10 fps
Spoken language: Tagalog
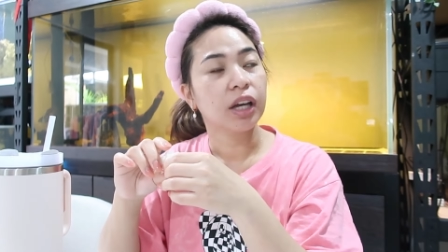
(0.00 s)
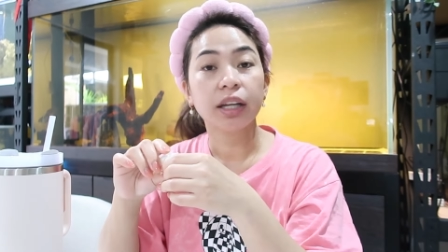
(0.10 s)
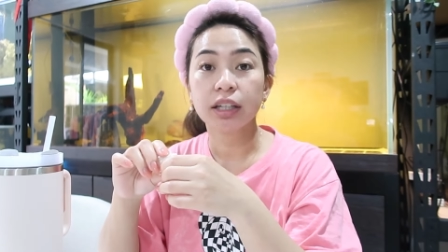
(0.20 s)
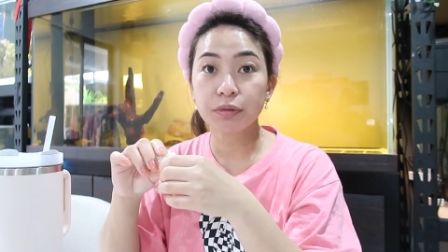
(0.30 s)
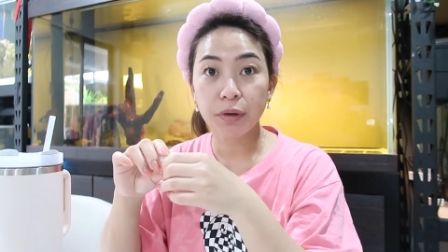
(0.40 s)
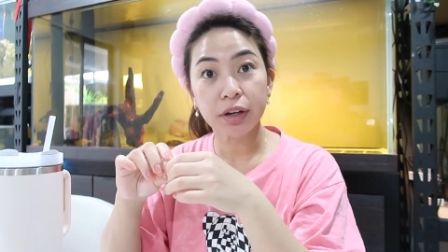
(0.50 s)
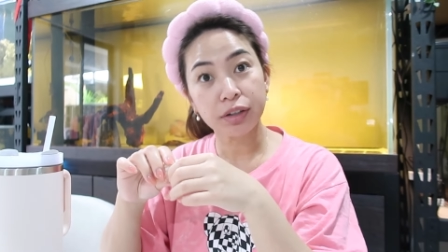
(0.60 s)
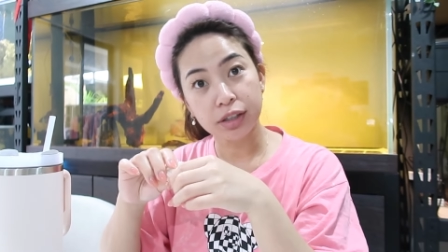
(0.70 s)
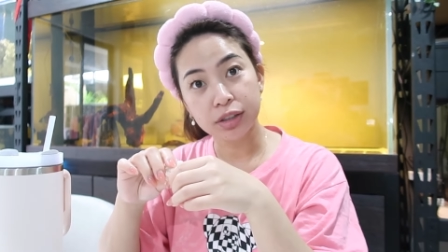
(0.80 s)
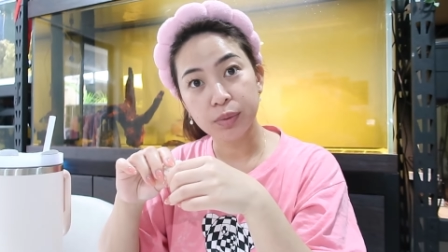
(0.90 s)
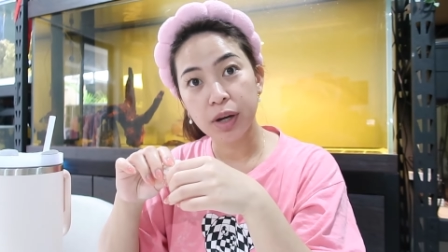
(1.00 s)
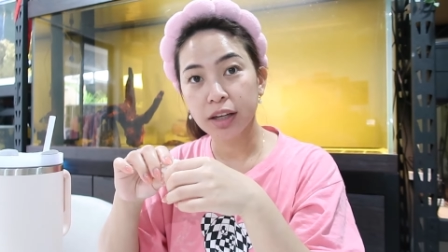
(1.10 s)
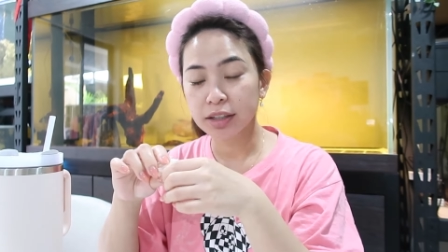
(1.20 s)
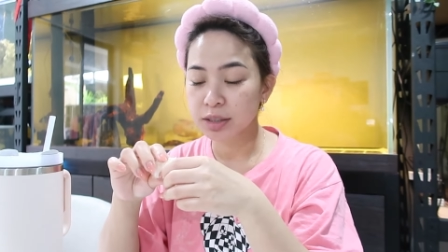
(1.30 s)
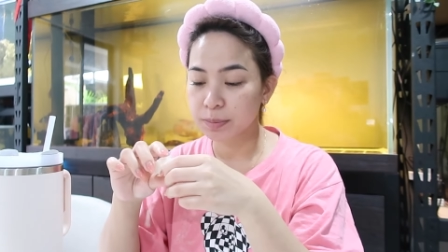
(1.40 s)
And in fairness,
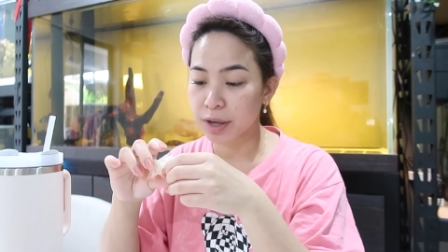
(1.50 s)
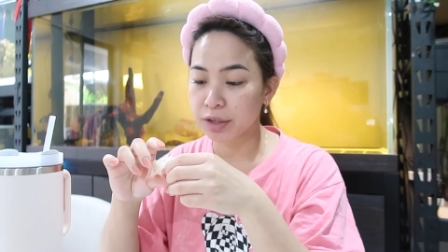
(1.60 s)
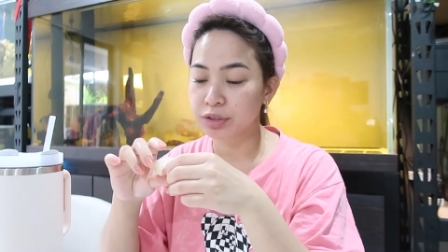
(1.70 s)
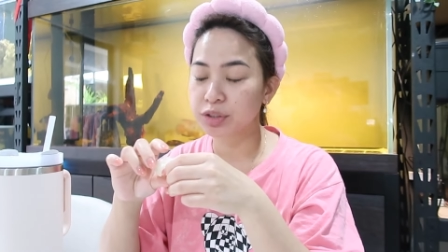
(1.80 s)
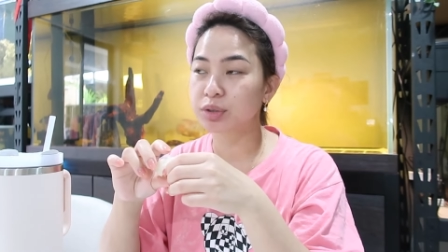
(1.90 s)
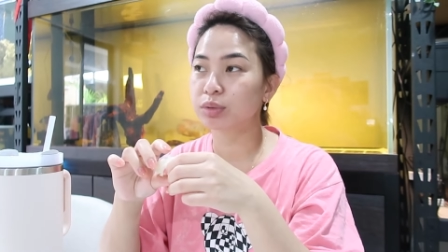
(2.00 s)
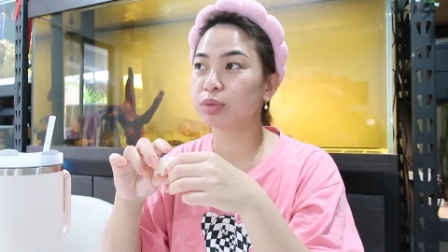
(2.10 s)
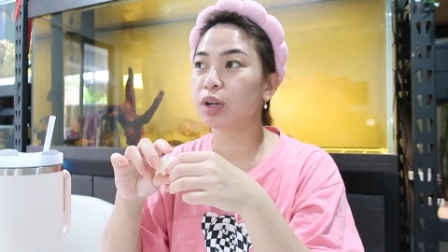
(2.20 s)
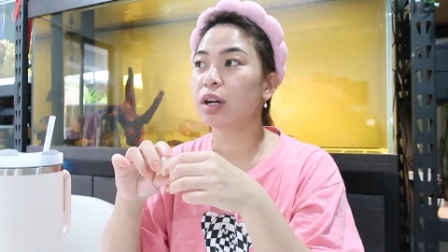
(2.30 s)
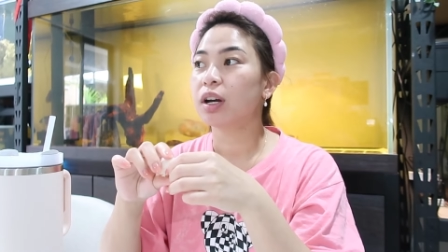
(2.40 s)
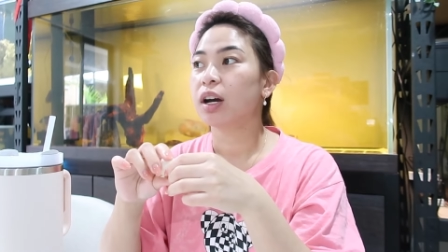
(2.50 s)
walang expire. So,